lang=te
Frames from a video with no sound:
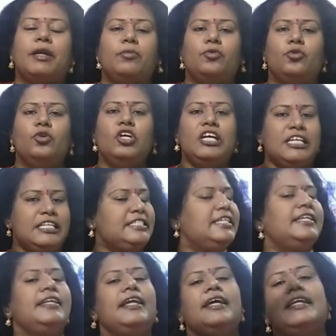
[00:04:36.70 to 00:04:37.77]
మనము
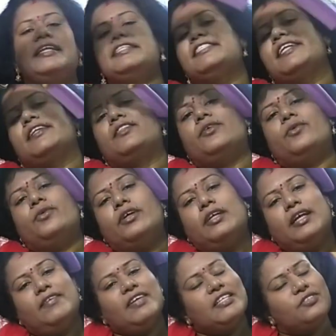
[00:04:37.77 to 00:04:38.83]
చిన్న క్లించర్తో
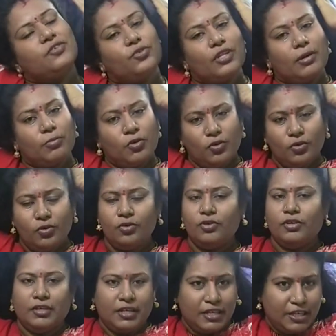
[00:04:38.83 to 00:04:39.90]
ఇలా వేసుకున్నాము
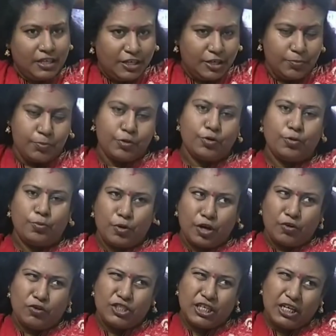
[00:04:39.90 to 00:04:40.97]
ఇప్పుడు
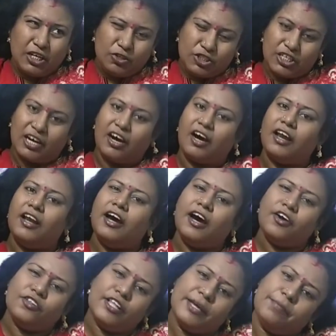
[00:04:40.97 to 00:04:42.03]
పొడవు జళ్ళు చాలా
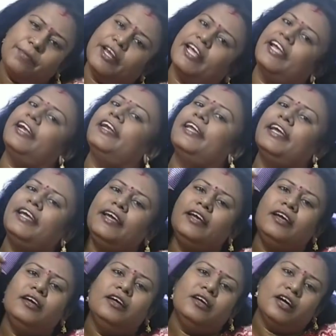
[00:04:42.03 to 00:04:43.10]
అరుదైపోయినాయండి
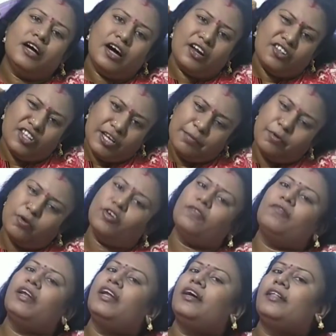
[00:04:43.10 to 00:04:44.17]
అరుదైపోవడం
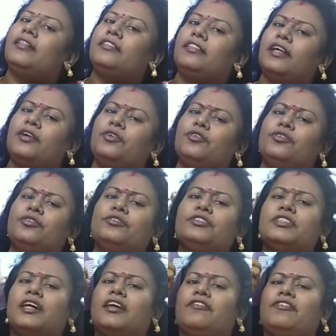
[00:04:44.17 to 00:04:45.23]
వల్ల అందరూ
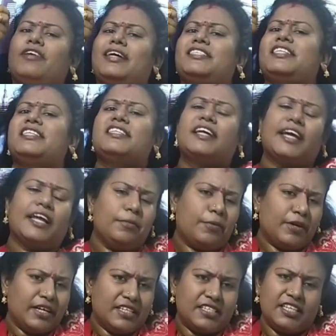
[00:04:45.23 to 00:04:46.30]
చాలా ఫ్యాషన్కి
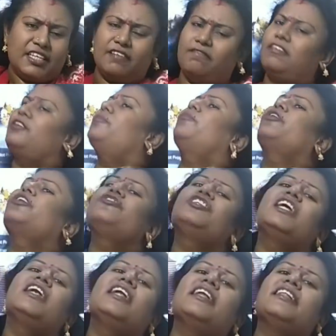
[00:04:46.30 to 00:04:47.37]
వెళ్ళిపోయేసి ఎవ్వరు పొడవు
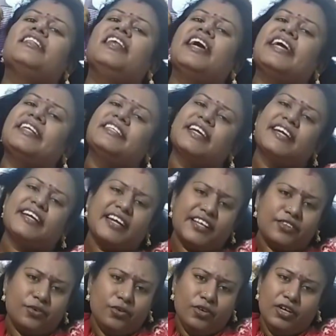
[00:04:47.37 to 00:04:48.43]
జల్లు అనేది లైక్
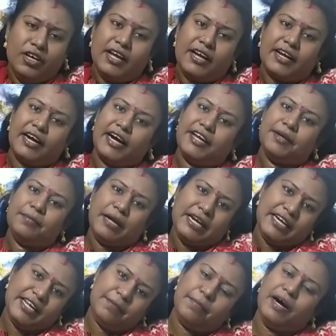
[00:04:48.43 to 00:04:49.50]
చేయట్లేదు కానీ
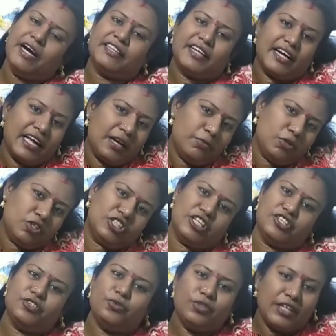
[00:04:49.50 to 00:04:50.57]
మళ్ళీ పాతకాలం
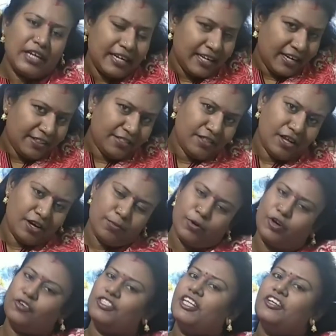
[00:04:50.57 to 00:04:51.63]
వచ్చేస్తూ ఉందండి అందరూ
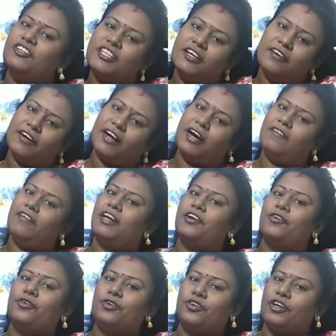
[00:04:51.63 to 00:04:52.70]
పొడవు జల్లు
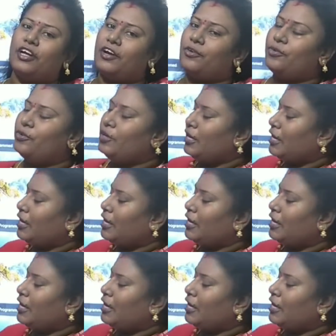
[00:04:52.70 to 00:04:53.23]
కావాలనుకుంటున్నారు